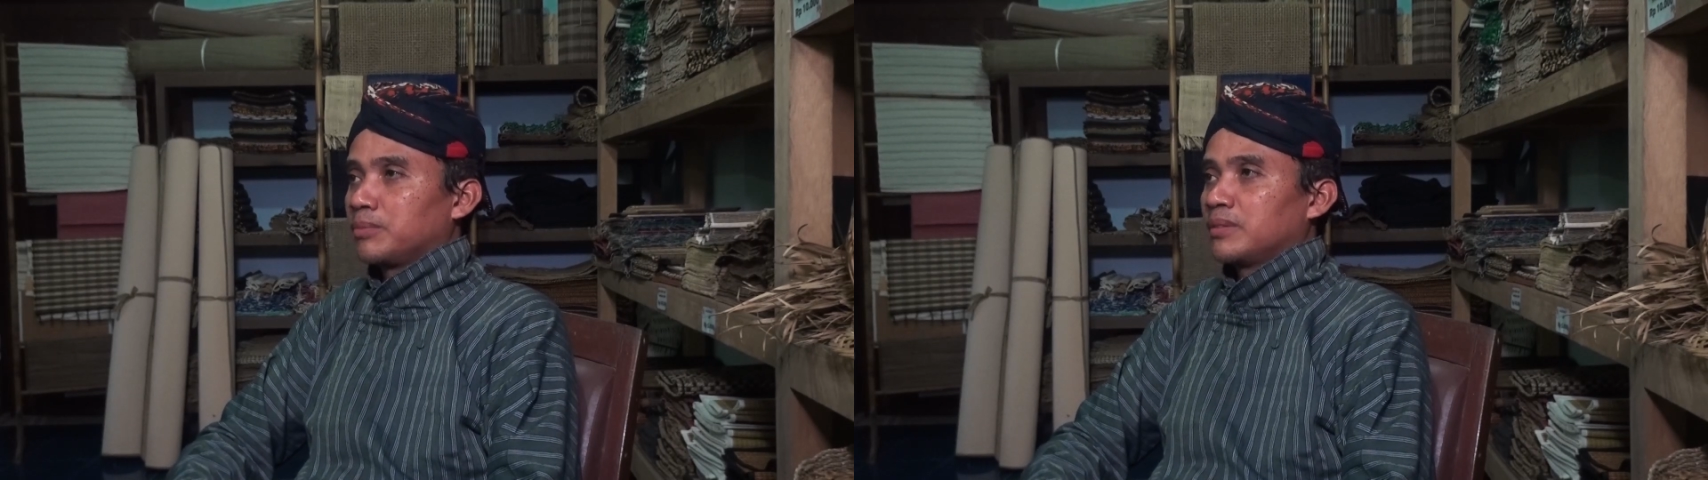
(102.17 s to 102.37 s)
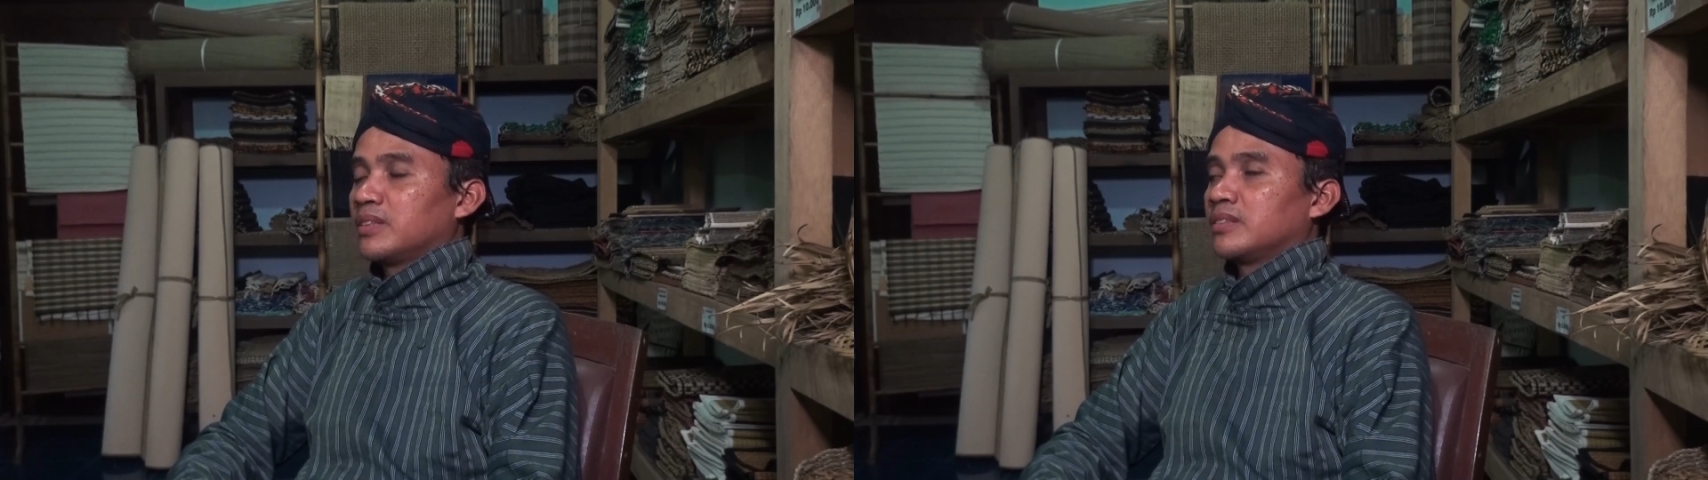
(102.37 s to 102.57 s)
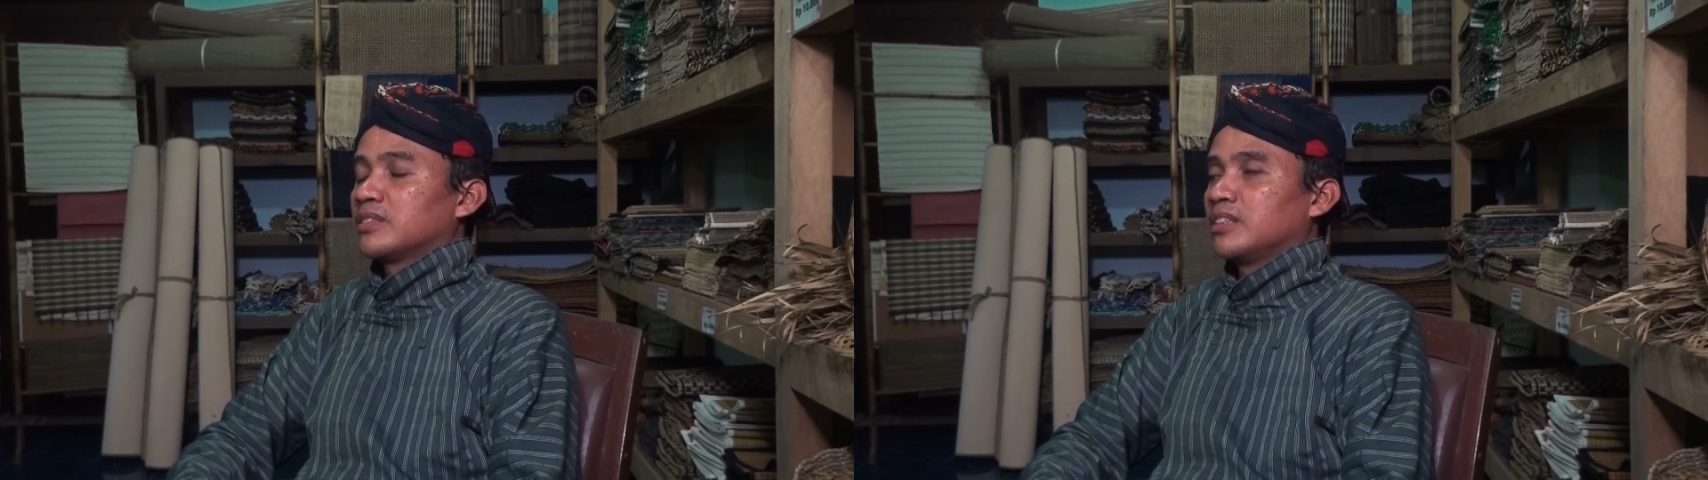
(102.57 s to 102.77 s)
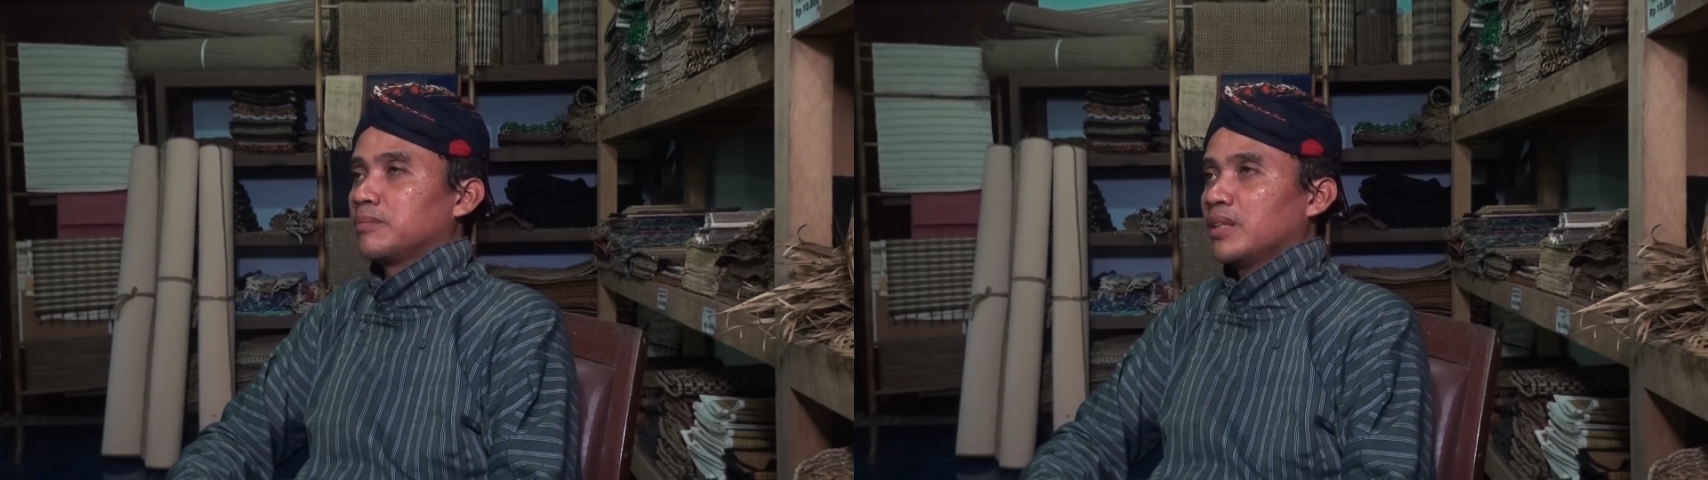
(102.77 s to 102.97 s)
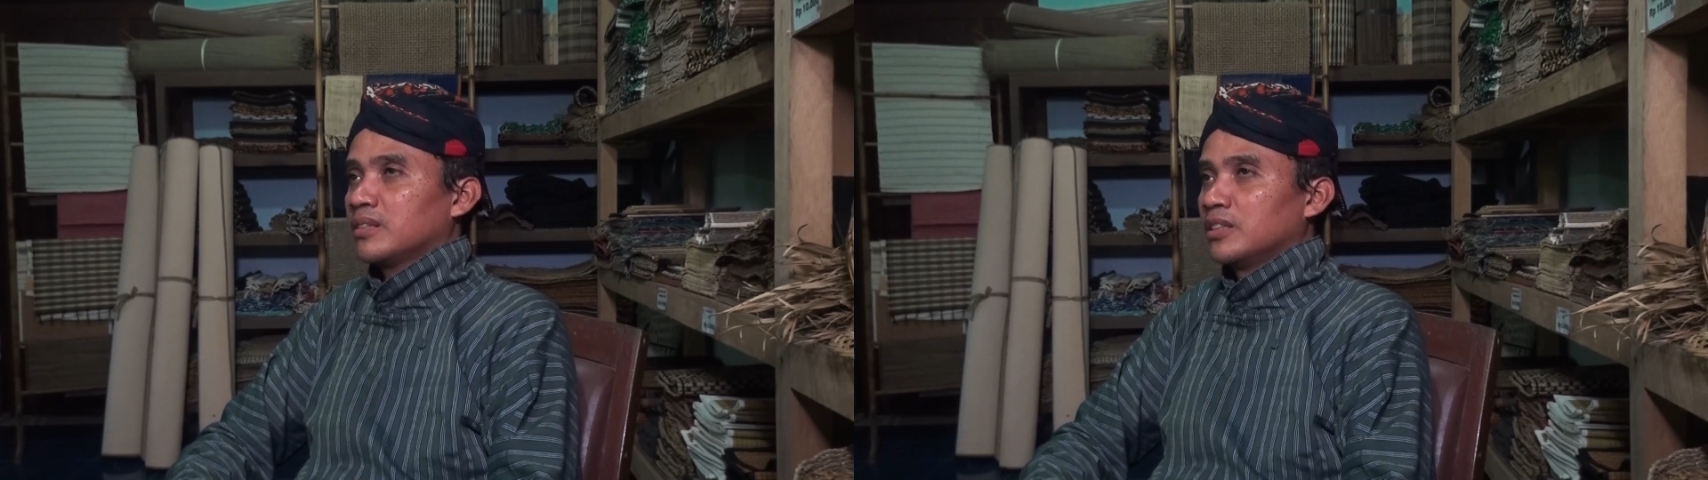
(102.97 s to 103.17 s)
Kabupaten
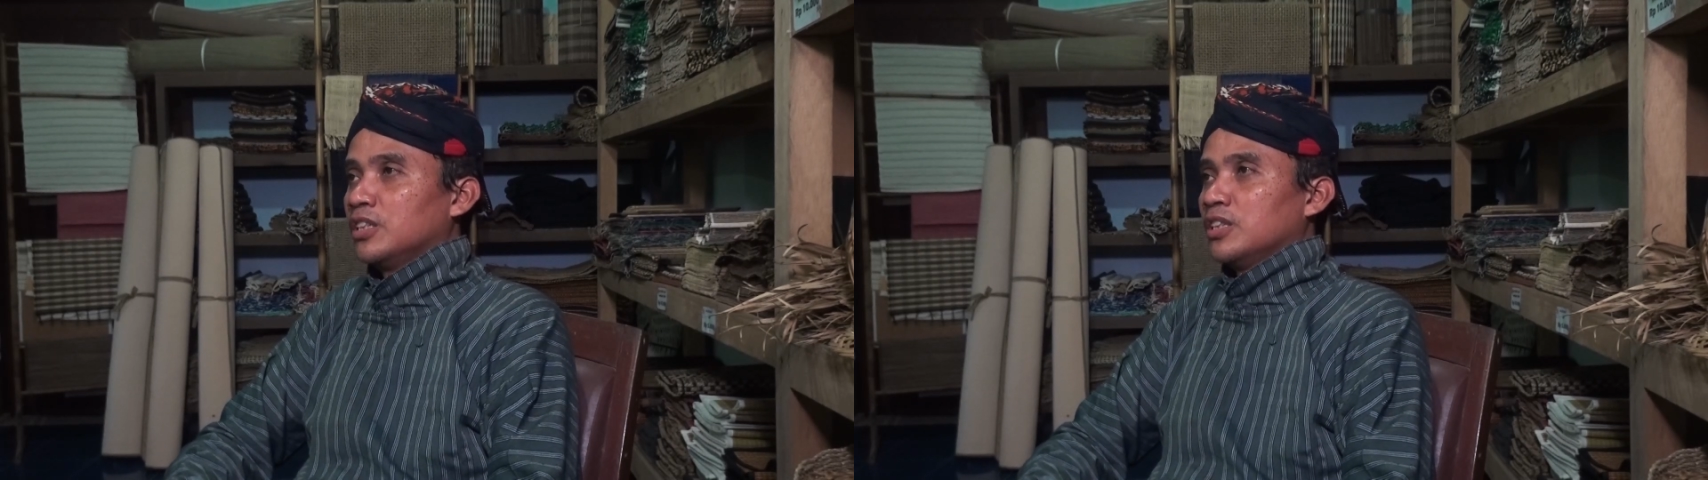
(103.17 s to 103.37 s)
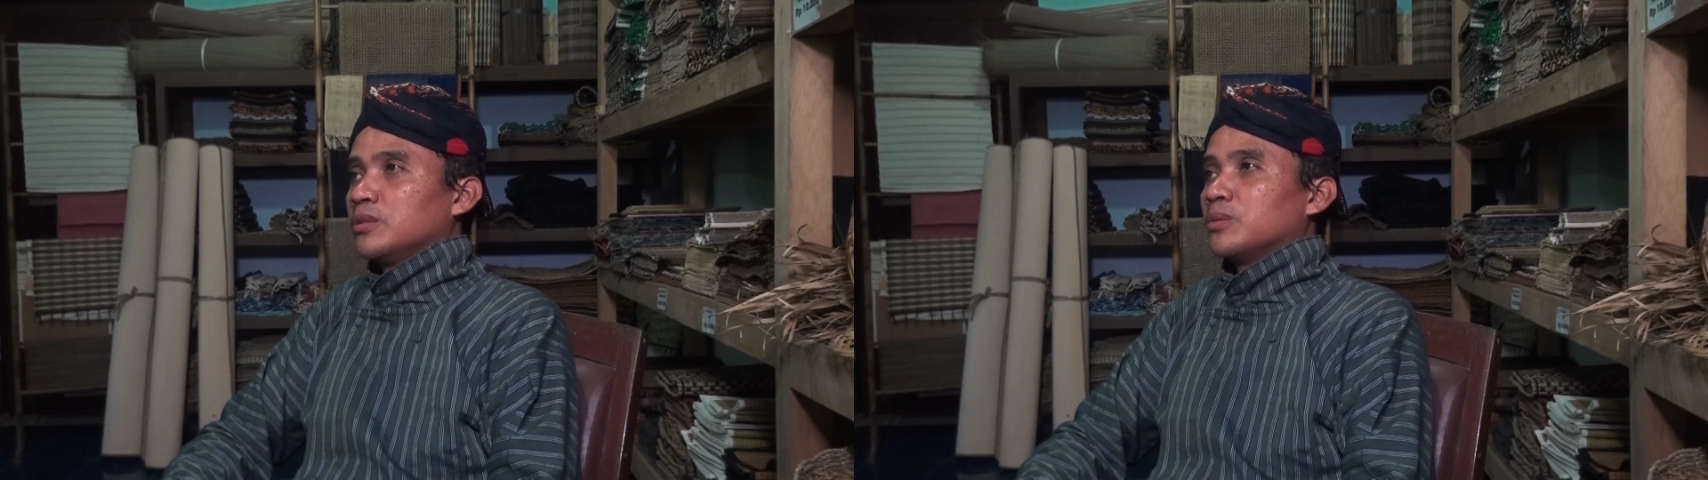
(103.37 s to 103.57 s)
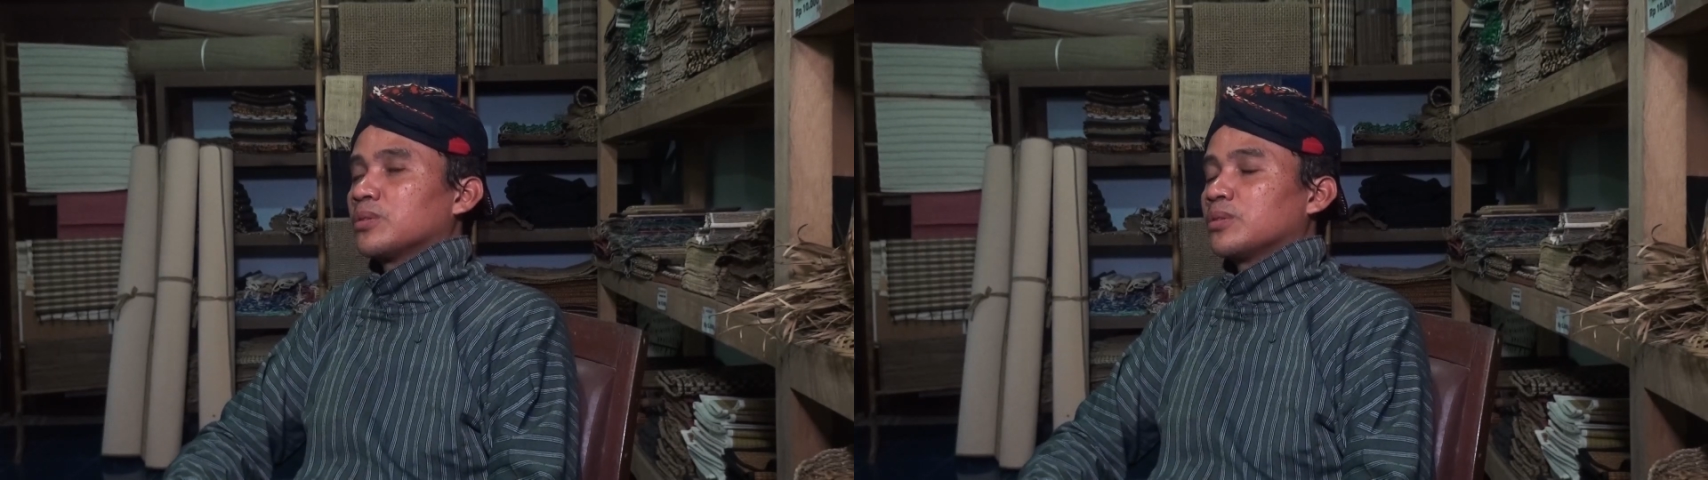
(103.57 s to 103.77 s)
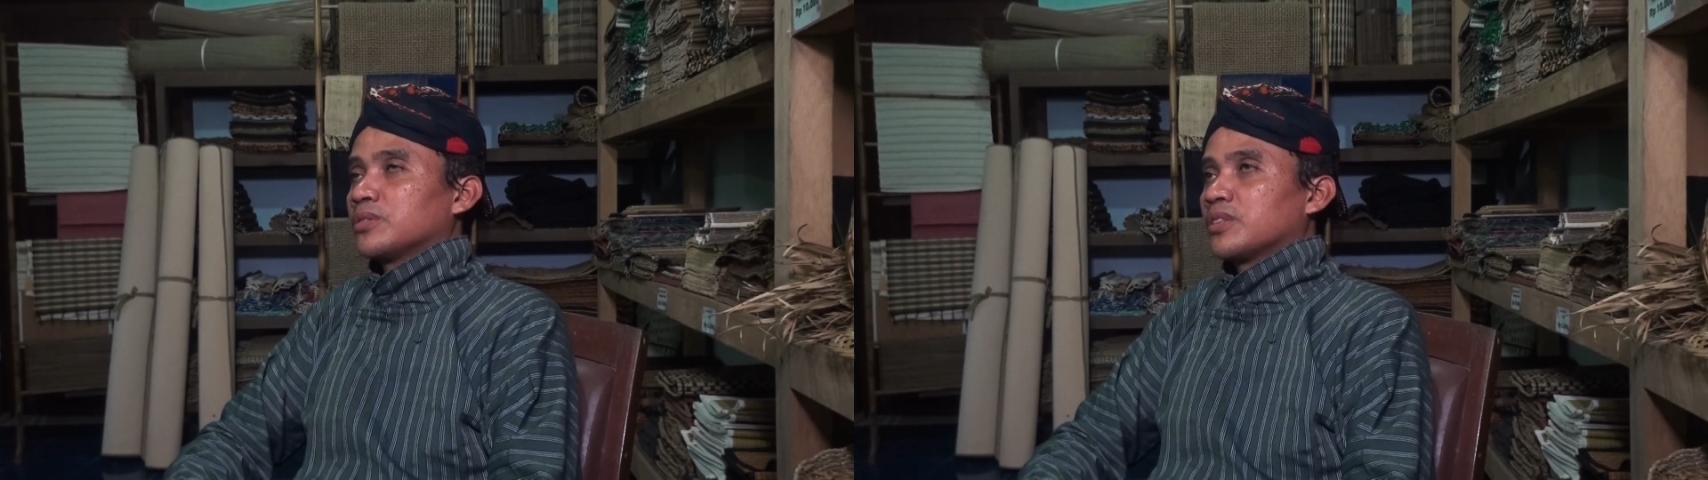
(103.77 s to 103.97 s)
Sleman untuk